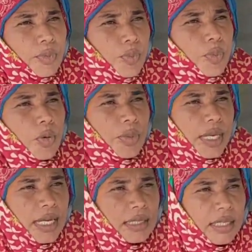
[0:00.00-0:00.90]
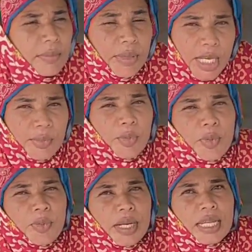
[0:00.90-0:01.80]
पप्पो भी रहती हैं मेरी पप्पो
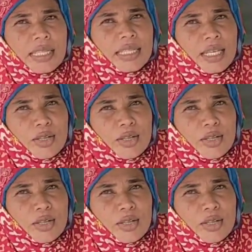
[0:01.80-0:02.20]
भी रहती हैं